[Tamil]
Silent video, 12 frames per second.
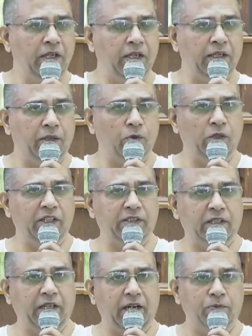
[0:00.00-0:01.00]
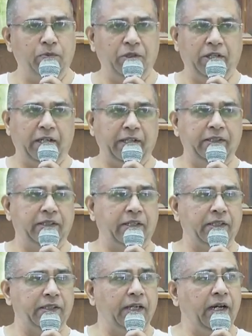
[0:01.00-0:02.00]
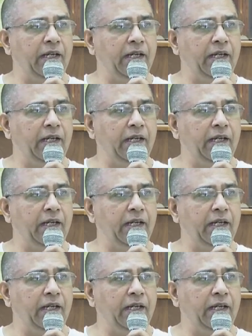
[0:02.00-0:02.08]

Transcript: ஆனால் உள்ளத்தில் அன்பு நிறைந்திருந்தா